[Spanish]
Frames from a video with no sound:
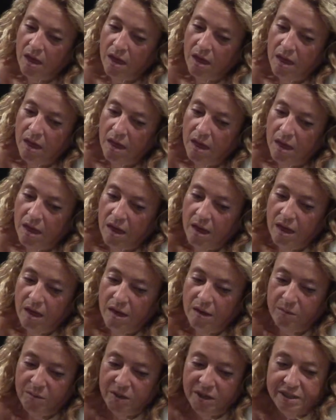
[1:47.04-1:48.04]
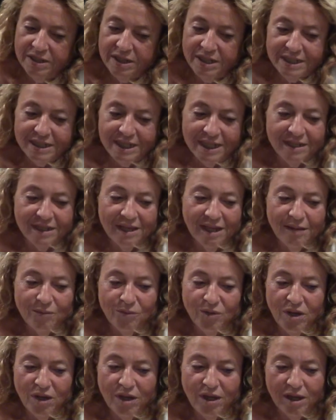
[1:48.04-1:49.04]
Muy bien. Muy interesante,
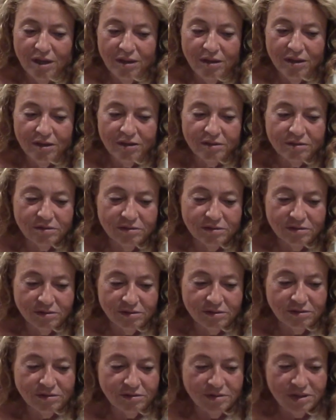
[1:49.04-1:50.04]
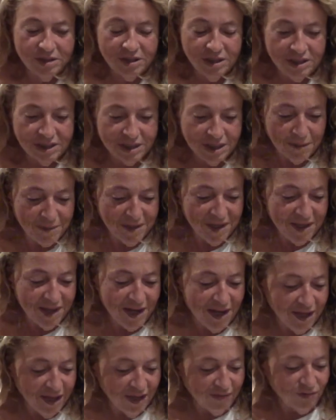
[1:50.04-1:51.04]
muy tienes que meter
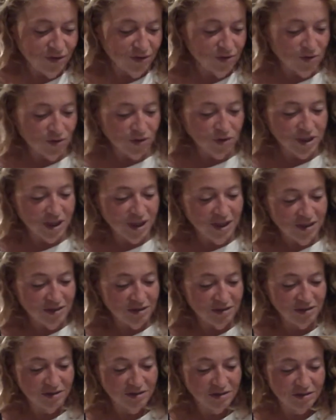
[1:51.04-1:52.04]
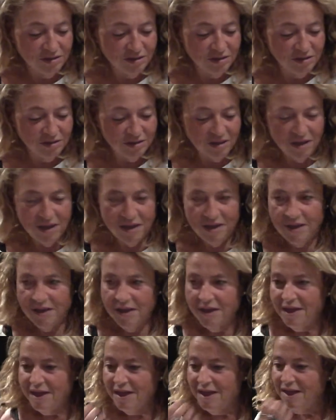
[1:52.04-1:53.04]
ahí a fondo con él. Es como recordar tu
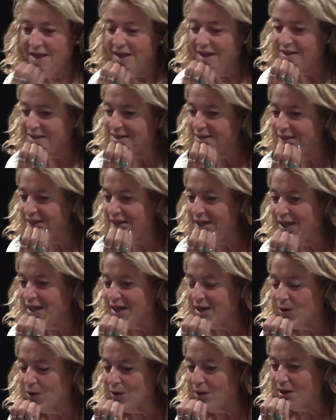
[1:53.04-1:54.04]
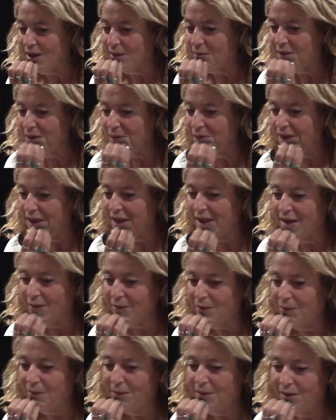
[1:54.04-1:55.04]
vida, vivirla de nuevo. Recordar mi
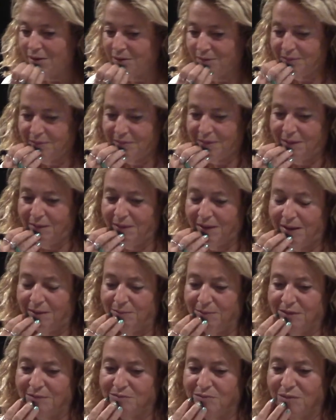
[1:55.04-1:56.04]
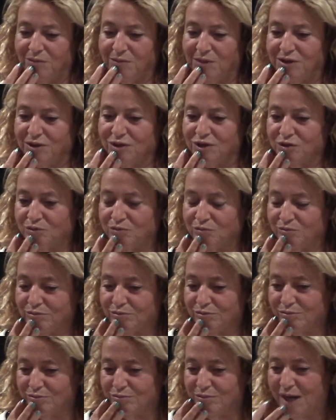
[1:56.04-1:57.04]
vida, vivir mis momentos
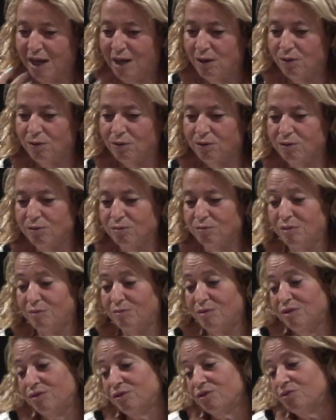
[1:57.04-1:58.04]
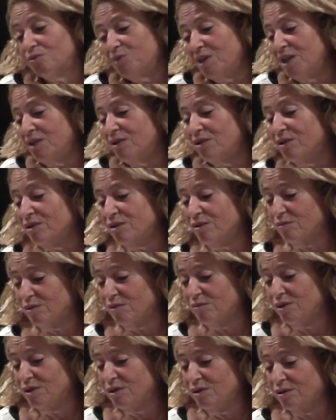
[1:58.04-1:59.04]
malos, los momentos buenos, los
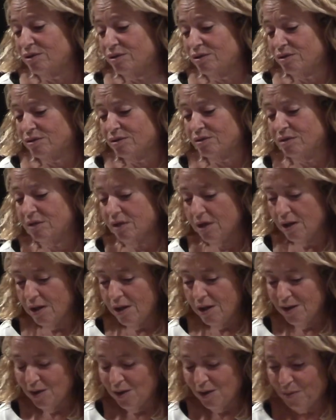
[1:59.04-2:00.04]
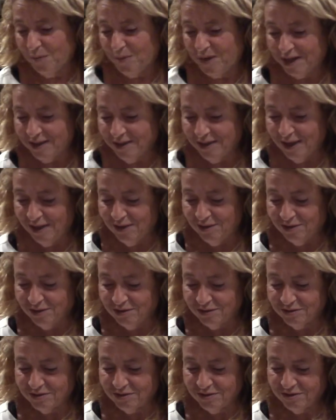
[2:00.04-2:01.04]
momentos
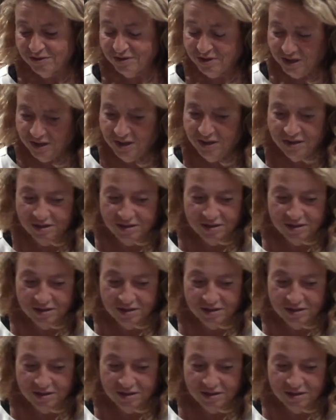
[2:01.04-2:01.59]
compartidos, sí.